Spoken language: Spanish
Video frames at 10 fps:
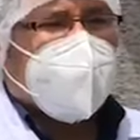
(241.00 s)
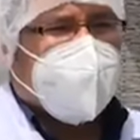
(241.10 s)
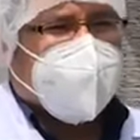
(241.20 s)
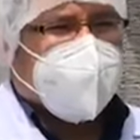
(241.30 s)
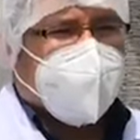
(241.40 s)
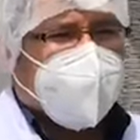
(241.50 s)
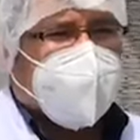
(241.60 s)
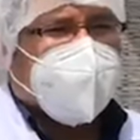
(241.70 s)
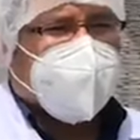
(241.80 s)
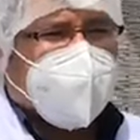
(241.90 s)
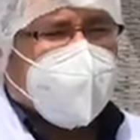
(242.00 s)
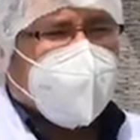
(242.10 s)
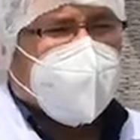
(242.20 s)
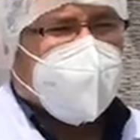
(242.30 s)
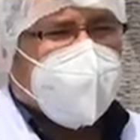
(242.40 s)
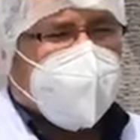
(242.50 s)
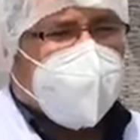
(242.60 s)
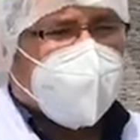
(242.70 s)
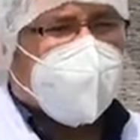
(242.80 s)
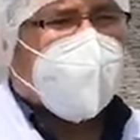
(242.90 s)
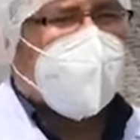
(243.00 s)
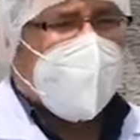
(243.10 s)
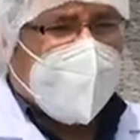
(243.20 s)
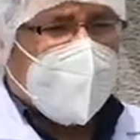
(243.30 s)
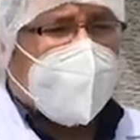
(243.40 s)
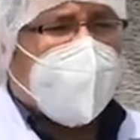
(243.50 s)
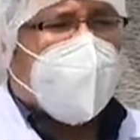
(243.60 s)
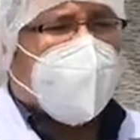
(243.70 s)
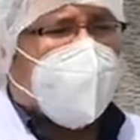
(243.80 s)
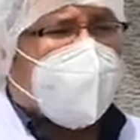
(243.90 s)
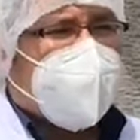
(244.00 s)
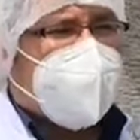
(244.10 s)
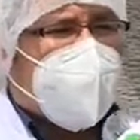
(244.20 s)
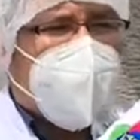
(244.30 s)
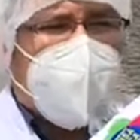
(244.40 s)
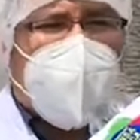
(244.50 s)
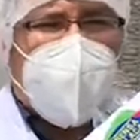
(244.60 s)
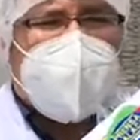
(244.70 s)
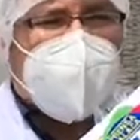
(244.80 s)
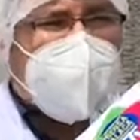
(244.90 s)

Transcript: y le dejan días para que subsanen esos errores. Claro, justamente que ocurrió con este